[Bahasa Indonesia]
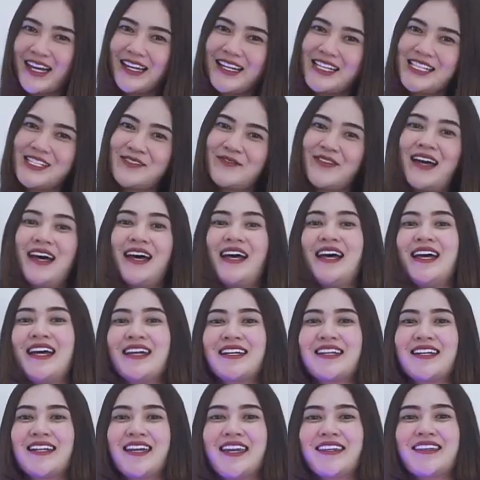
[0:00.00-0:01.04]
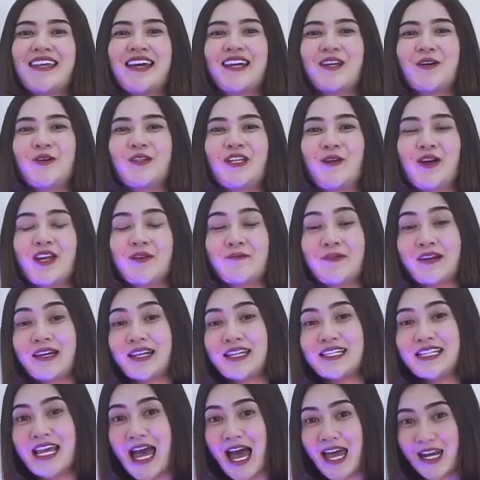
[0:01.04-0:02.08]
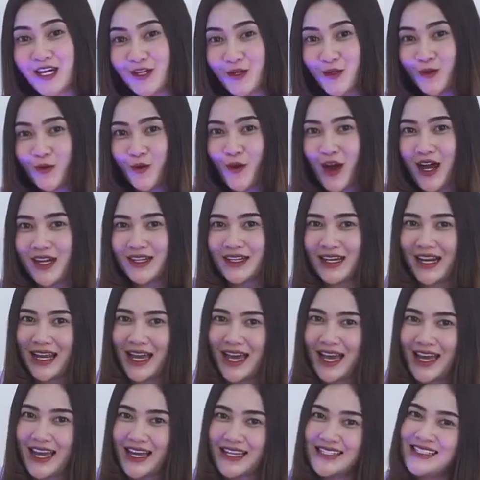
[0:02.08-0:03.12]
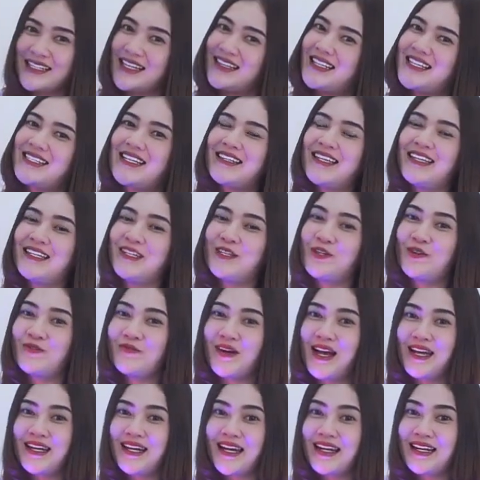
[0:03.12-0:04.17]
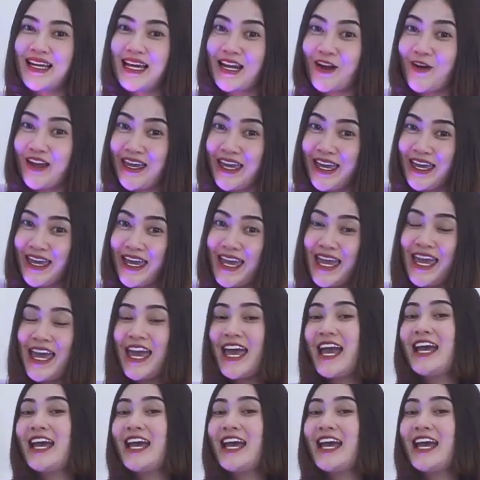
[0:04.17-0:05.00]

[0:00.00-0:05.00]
Karisma. Kegiatanku di luar pekerjaanku adalah santai-santai di rumah dan karaoke.